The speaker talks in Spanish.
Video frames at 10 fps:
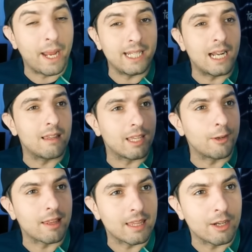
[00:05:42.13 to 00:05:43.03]
Veía el
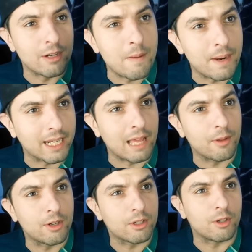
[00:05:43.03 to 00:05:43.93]
0 a 0 en el
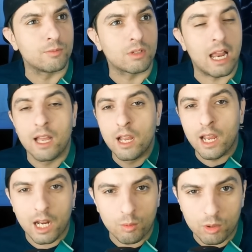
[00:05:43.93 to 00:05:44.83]
marcador contra
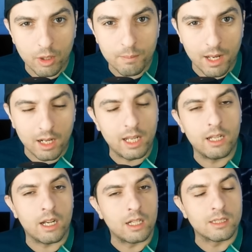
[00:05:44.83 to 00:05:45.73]
el Unión
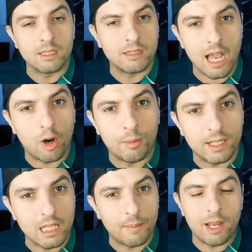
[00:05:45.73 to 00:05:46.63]
Berlín en el Santiago
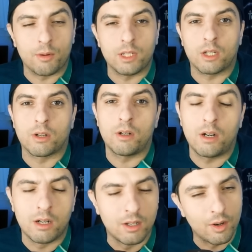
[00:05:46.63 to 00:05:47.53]
Bernabéu y dijo,
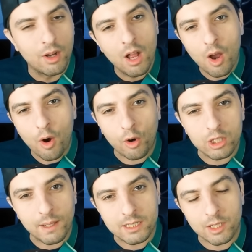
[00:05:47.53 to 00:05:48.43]
oh,
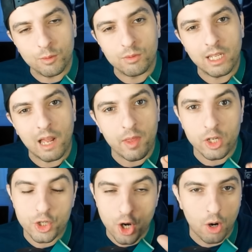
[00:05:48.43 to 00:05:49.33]
hoy va a ser un día de
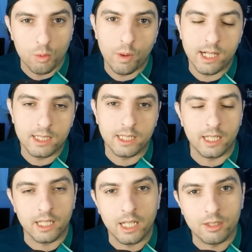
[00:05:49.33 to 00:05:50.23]
show en el
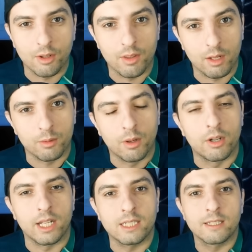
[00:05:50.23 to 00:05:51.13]
chiringuito de
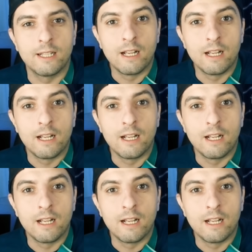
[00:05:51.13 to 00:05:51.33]
jugones.